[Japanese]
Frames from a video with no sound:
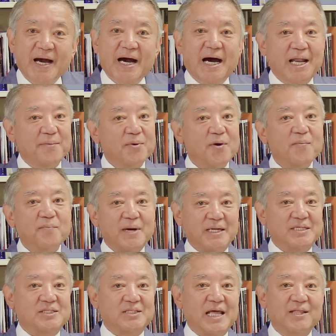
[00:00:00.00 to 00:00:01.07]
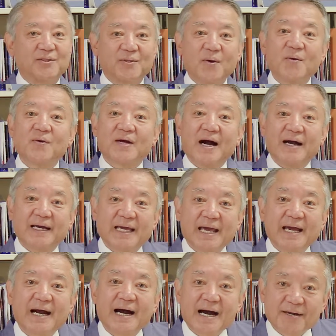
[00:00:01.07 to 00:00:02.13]
あれもマリチ天と関
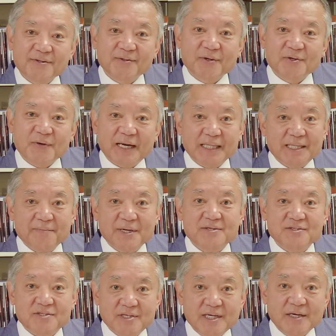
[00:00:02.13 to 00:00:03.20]
係があると言われてます